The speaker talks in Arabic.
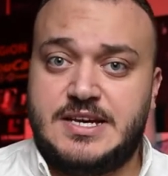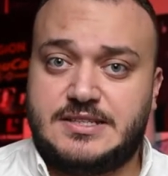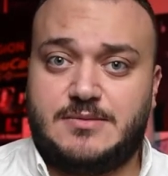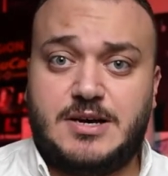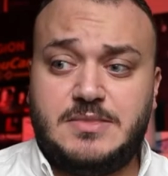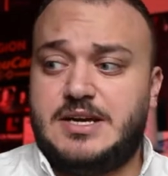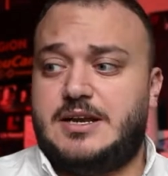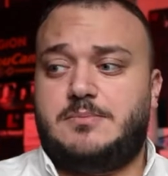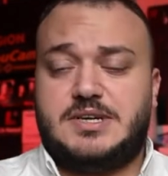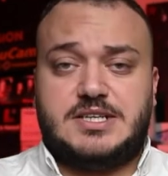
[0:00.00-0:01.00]
تمام
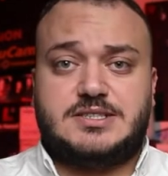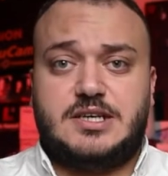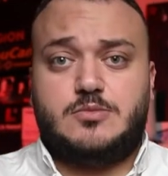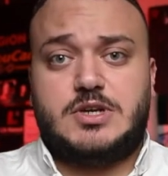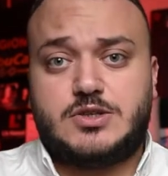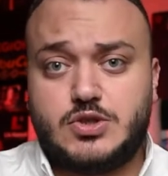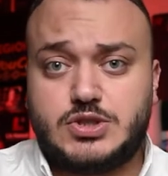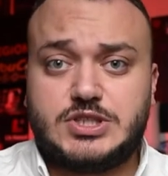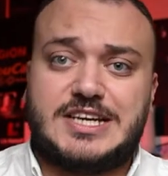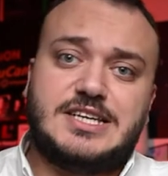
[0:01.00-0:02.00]
لما ننزلهم
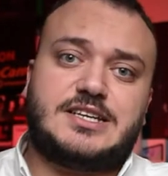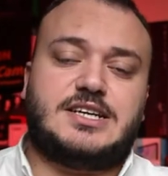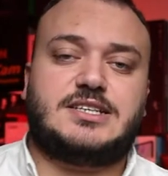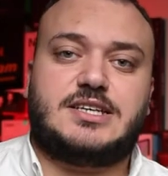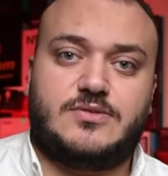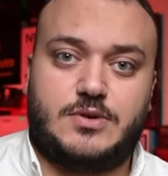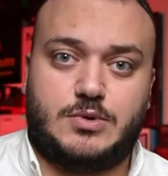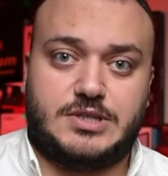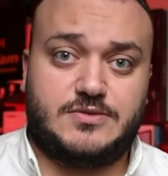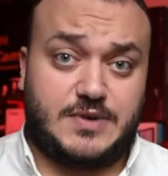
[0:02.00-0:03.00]
للنص اكيد راح يختلف
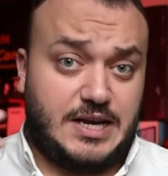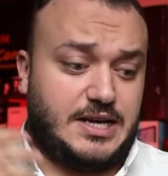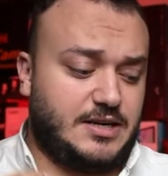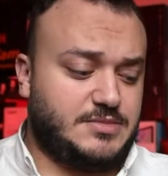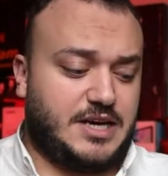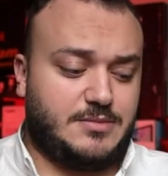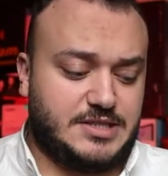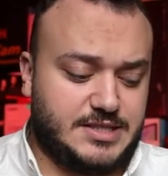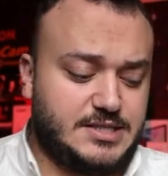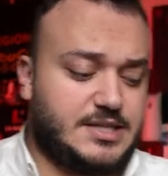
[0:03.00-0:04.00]
الوقت فهلا انا بدي اعمل
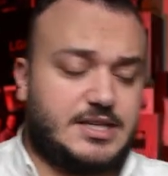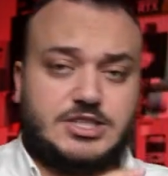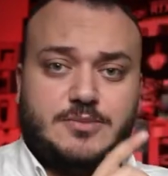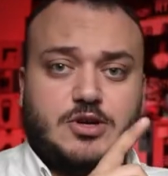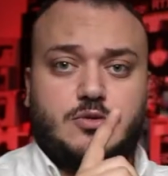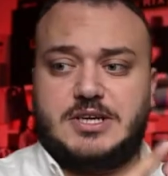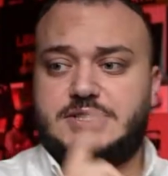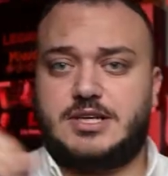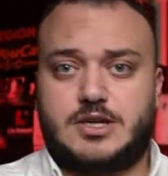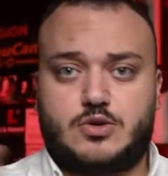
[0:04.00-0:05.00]
تيست انا شابكهم على
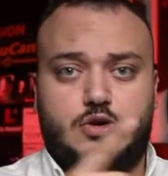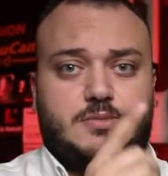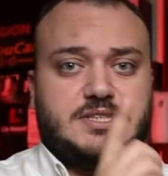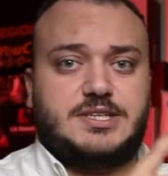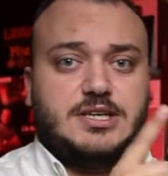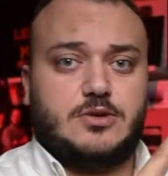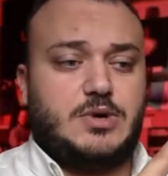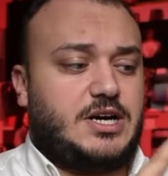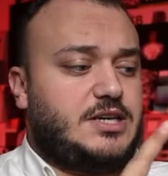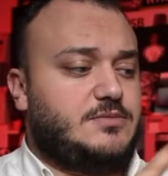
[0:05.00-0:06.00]
تريجر كلهم على تريجر
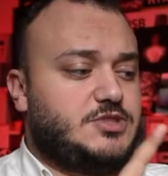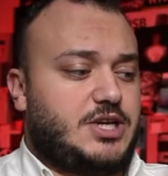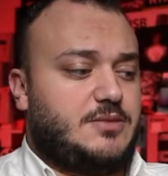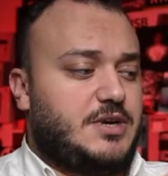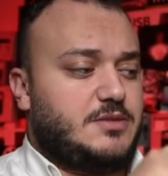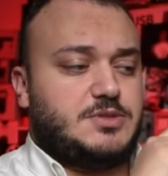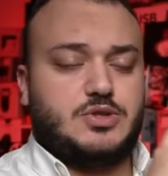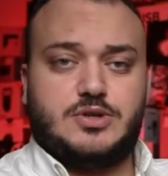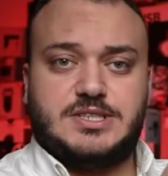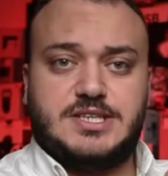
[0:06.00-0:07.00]
واحد مشان لما
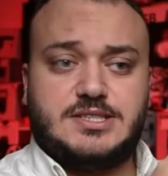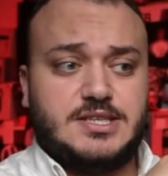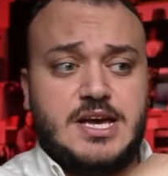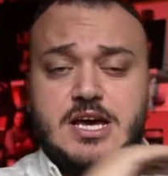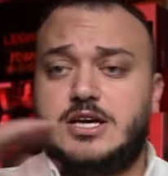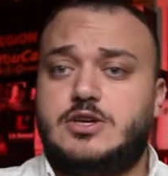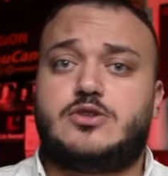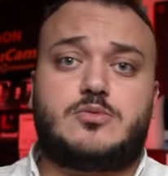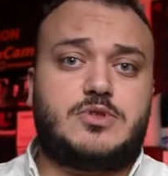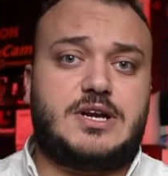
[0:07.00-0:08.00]
اكبس هون تيست
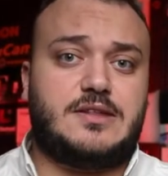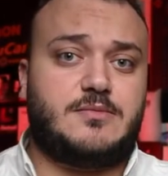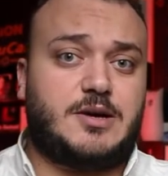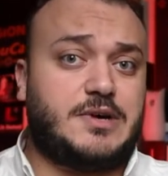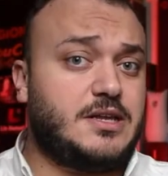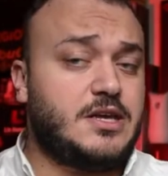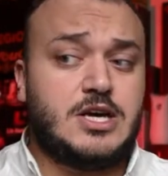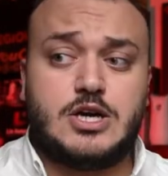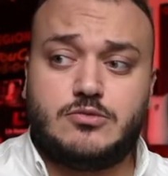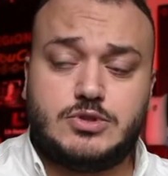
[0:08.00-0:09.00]
يضربوا الثلاثه مع بعض
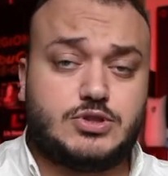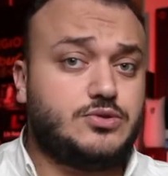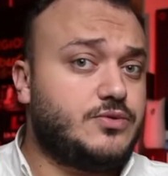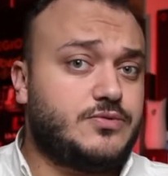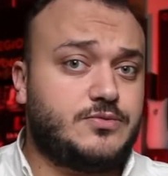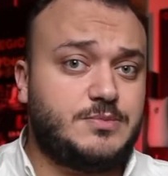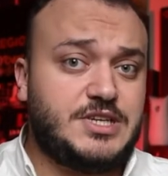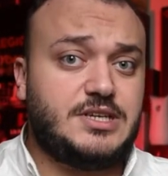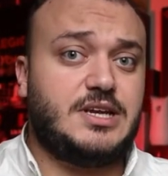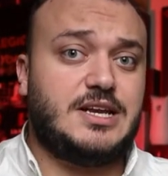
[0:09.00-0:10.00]
ونشوف
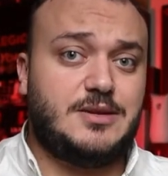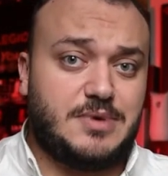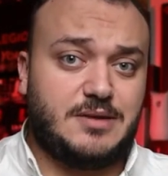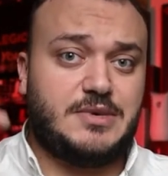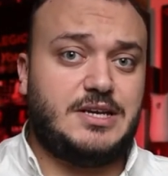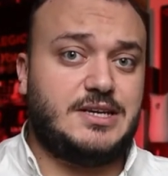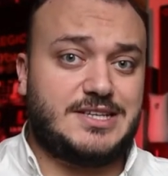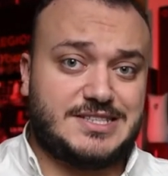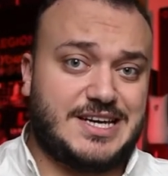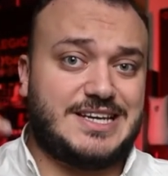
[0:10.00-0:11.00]
مين اللي بيعمل
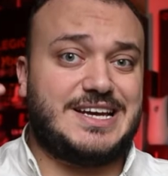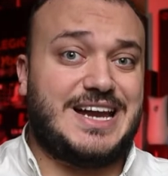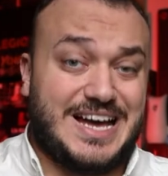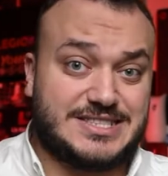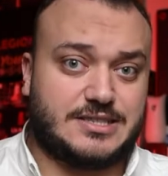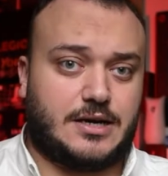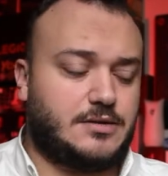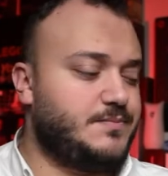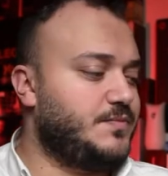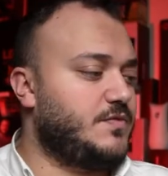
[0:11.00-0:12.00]
ريسايكل اسرع
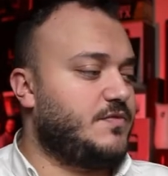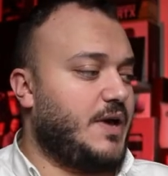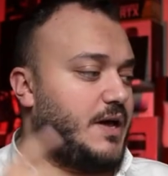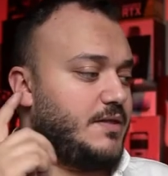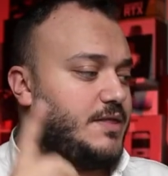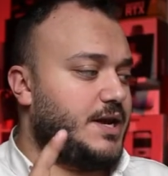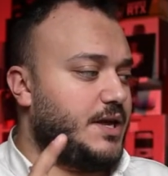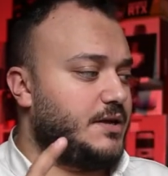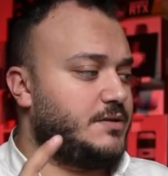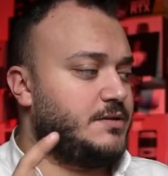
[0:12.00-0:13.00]
ف 3
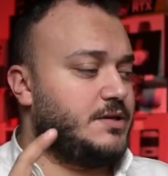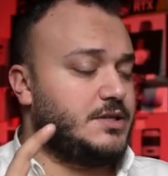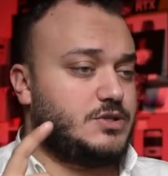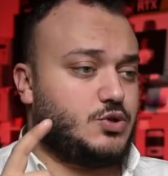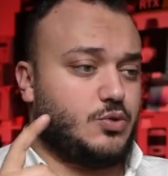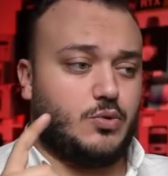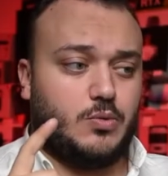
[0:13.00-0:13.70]
2